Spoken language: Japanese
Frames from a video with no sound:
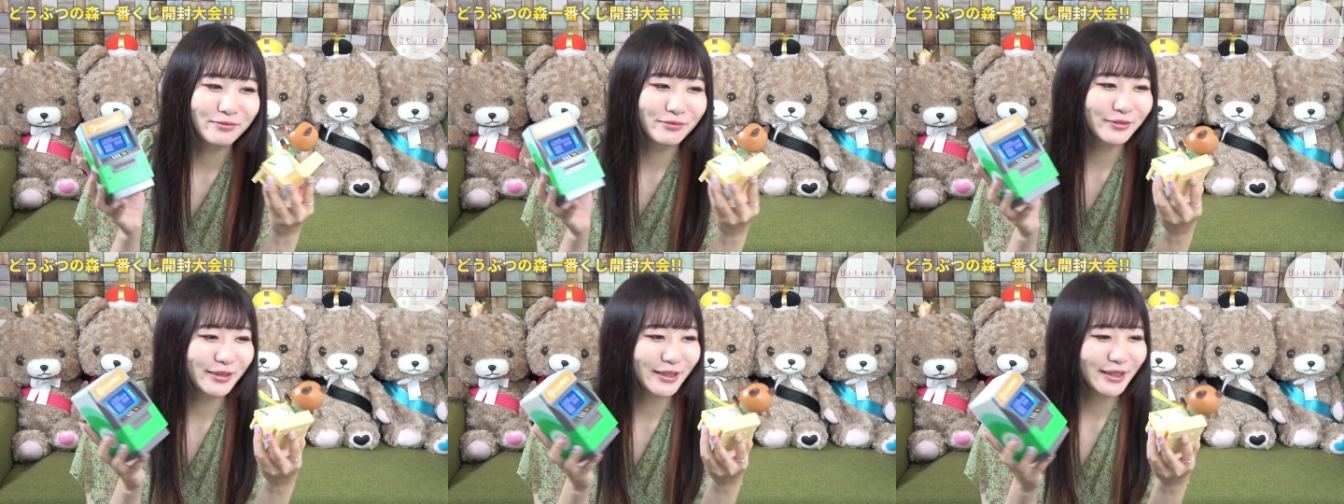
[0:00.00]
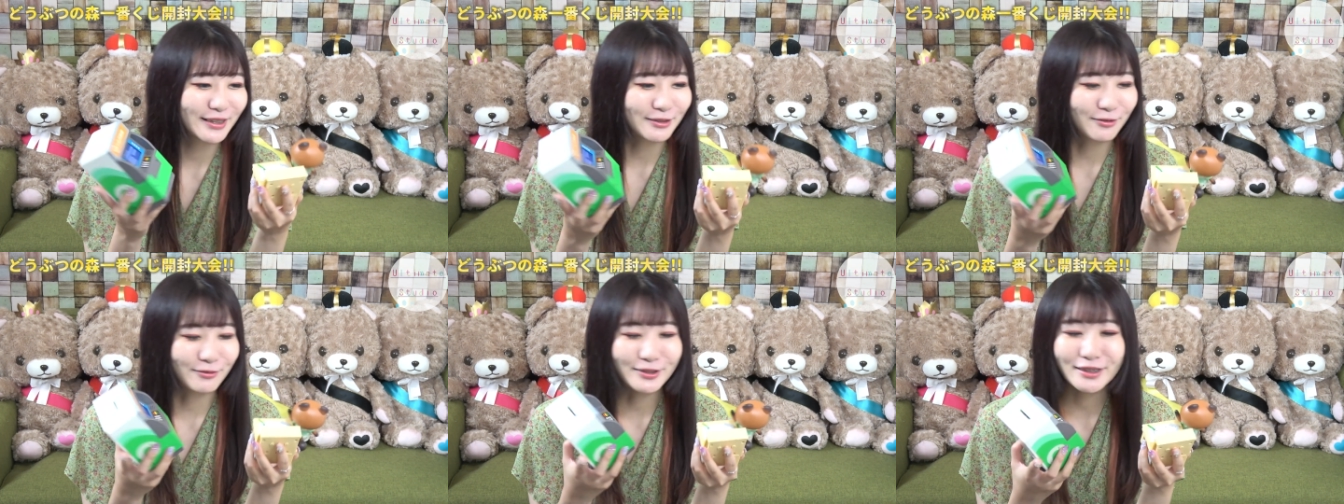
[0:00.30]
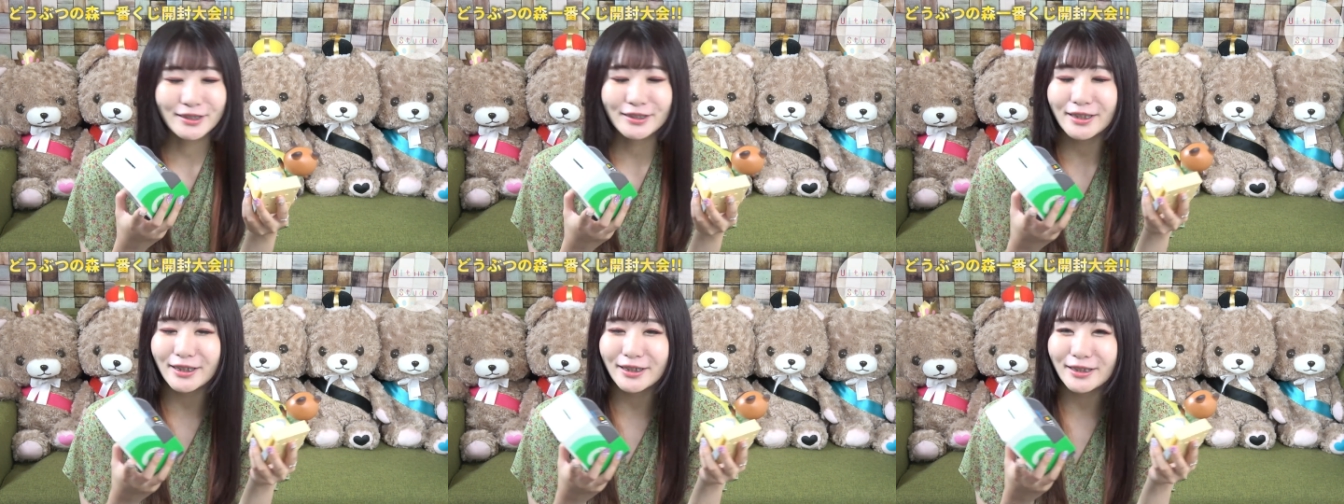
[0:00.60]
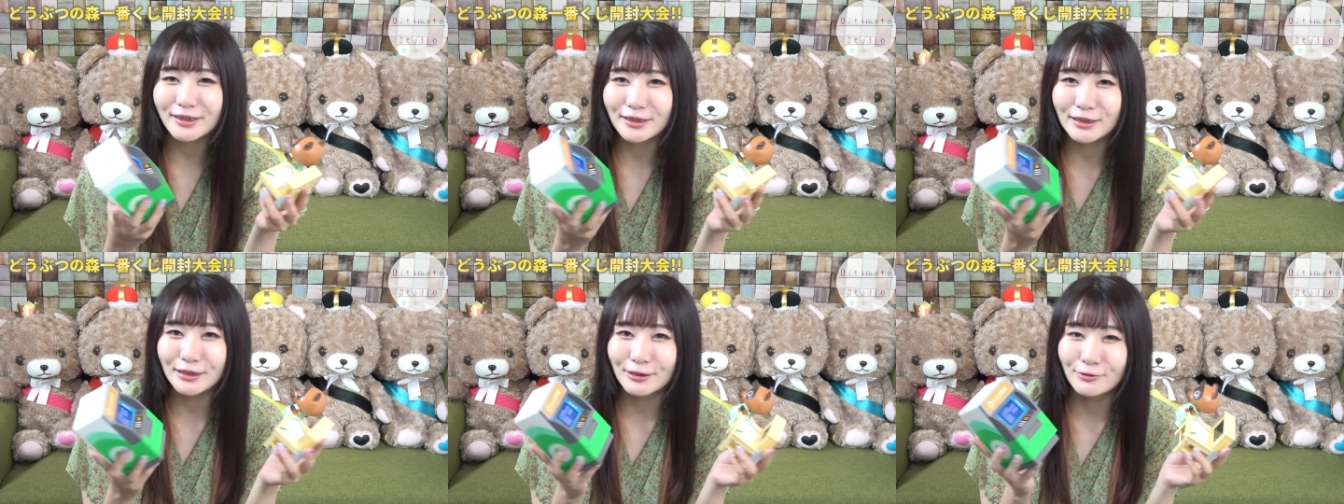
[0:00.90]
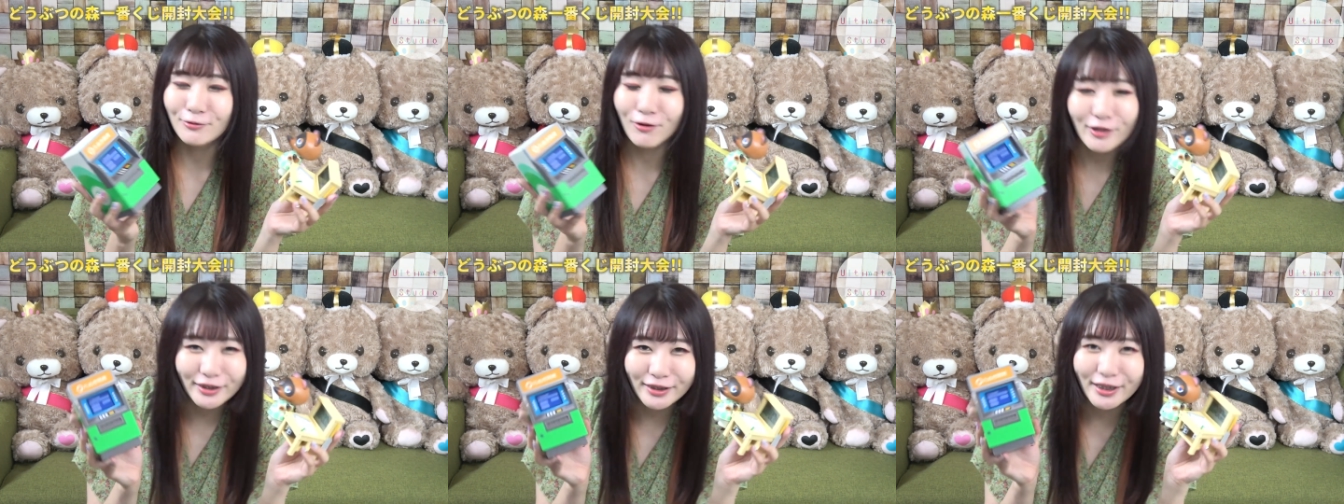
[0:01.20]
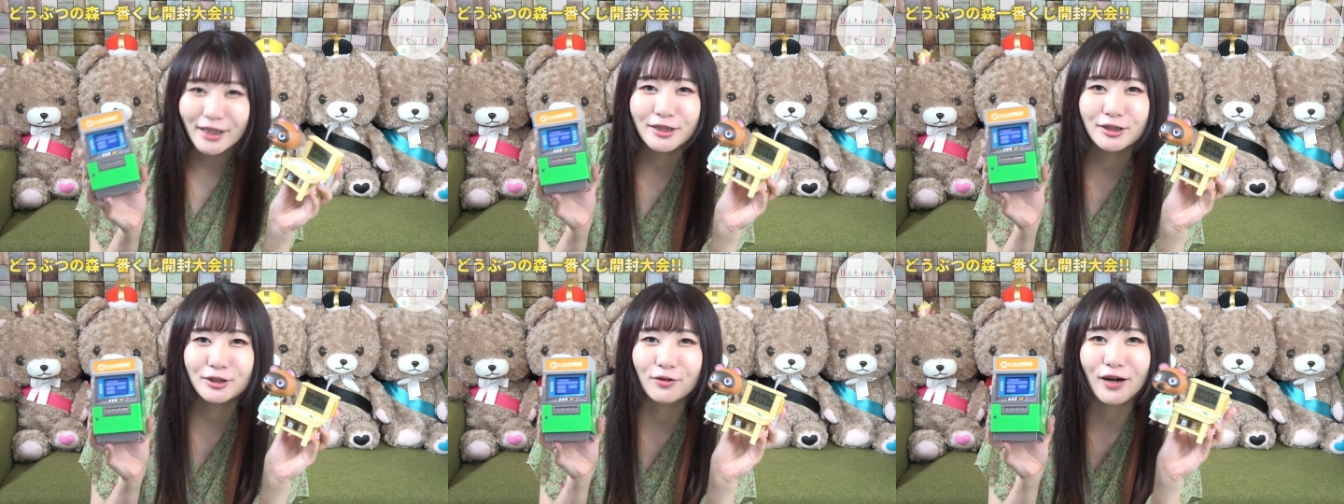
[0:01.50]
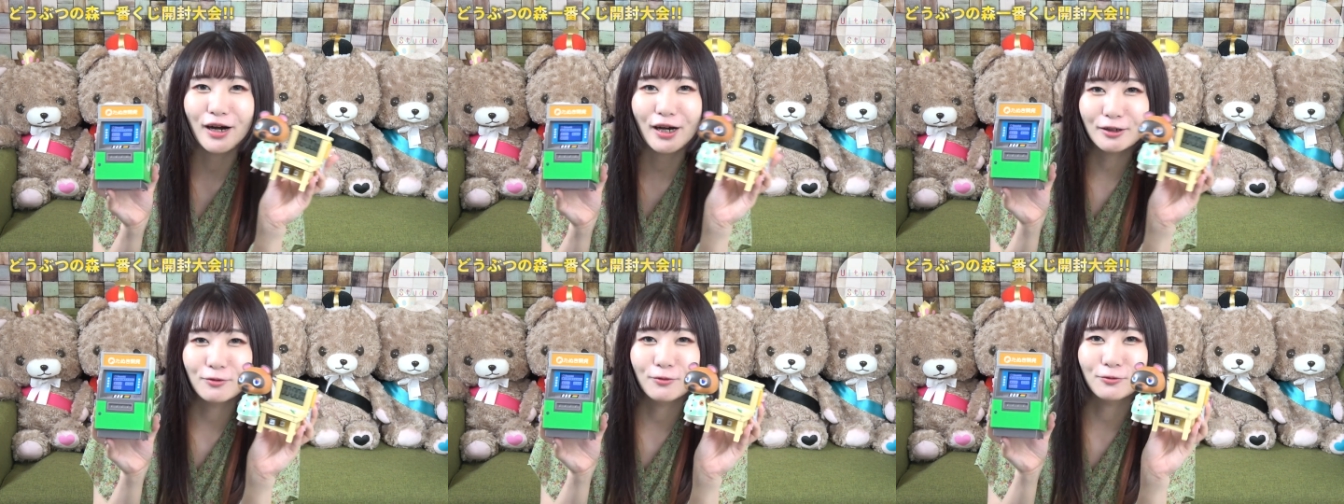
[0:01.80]
もうね、個人的にすごい
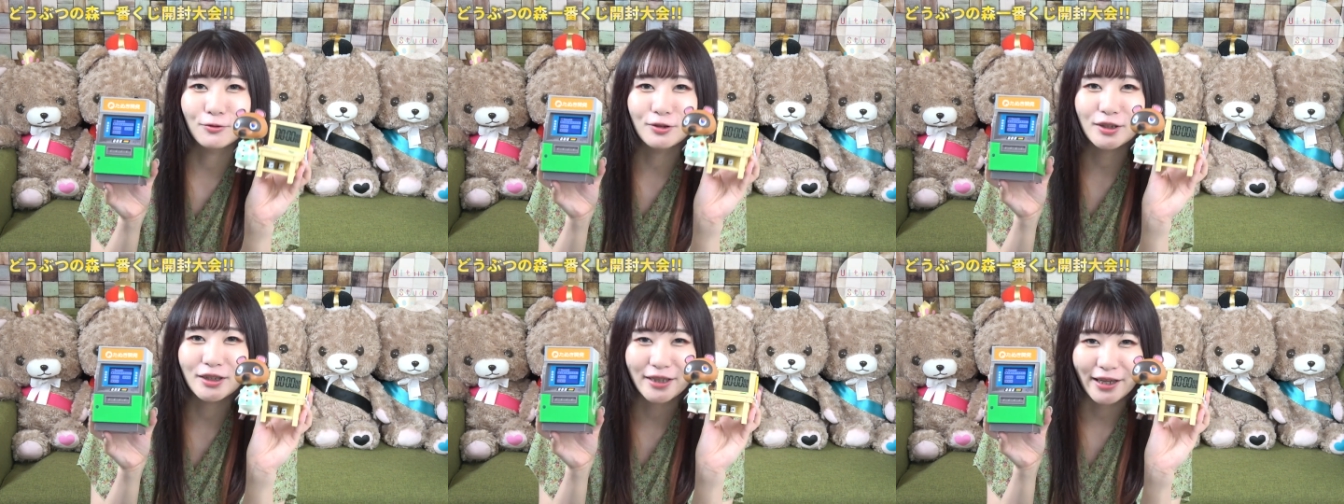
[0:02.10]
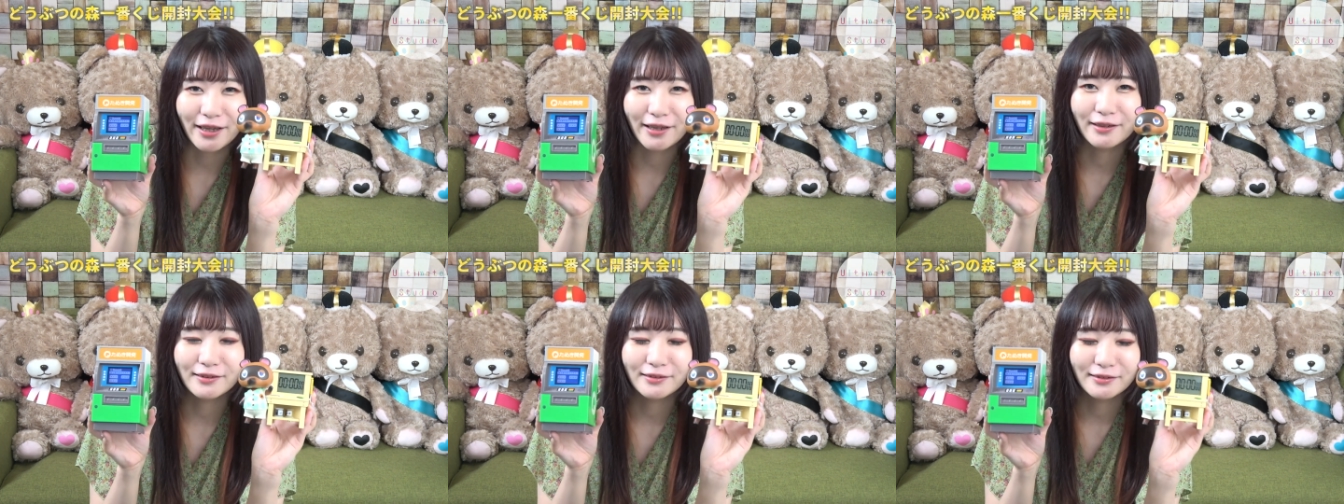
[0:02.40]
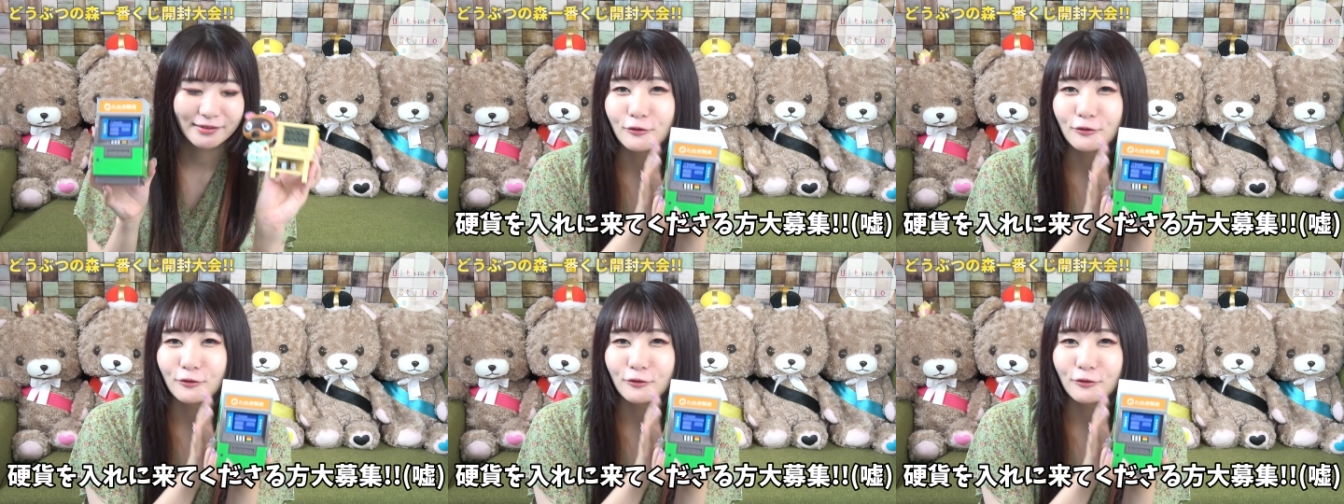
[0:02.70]
テンション上がるこの2点。